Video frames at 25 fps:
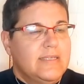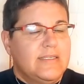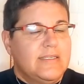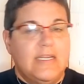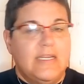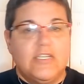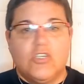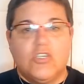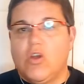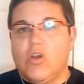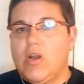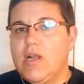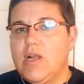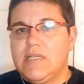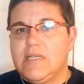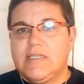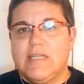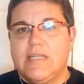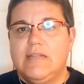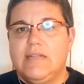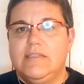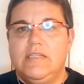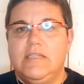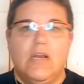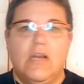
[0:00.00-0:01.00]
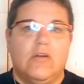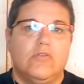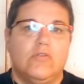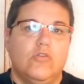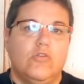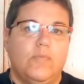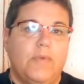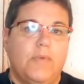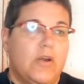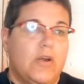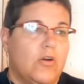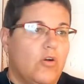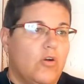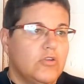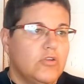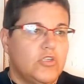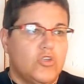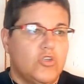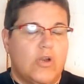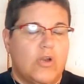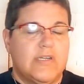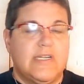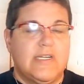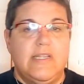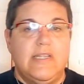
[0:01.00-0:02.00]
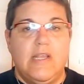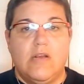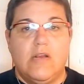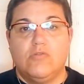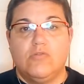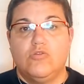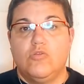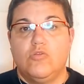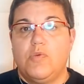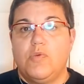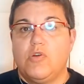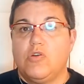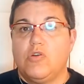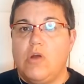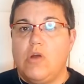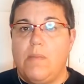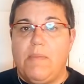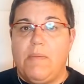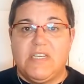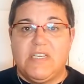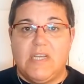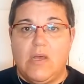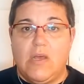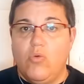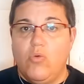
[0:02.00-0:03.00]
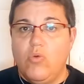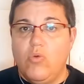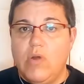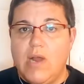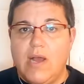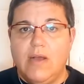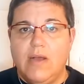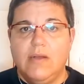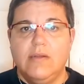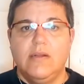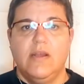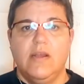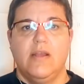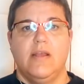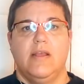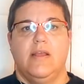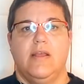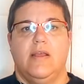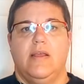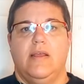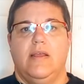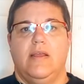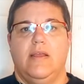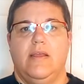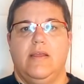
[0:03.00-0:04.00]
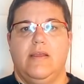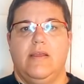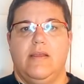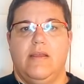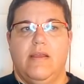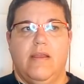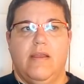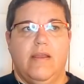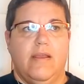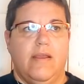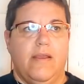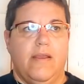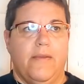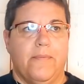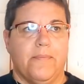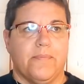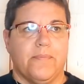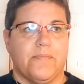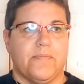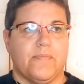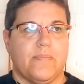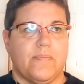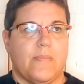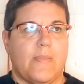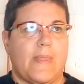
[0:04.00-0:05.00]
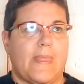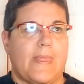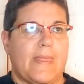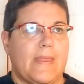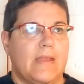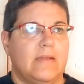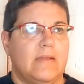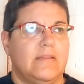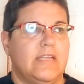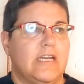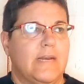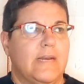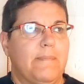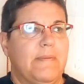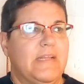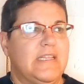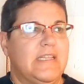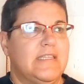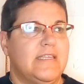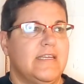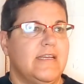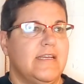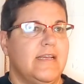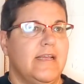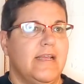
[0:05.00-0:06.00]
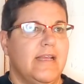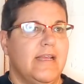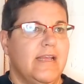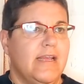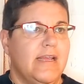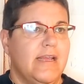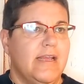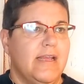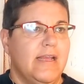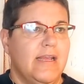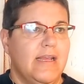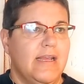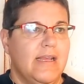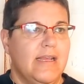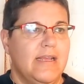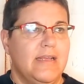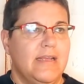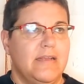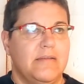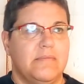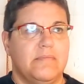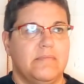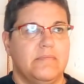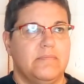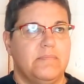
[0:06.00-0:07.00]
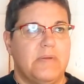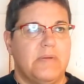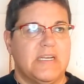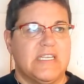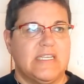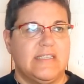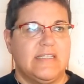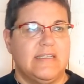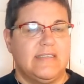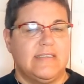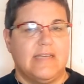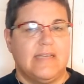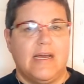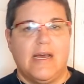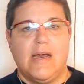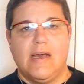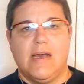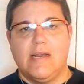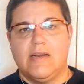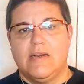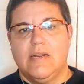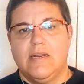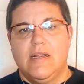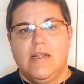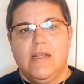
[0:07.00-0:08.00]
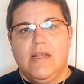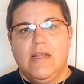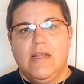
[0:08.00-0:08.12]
seis horas al día con tu perro, ocho horas al día con tu perro a pasar una, eh, de repente pasas de estar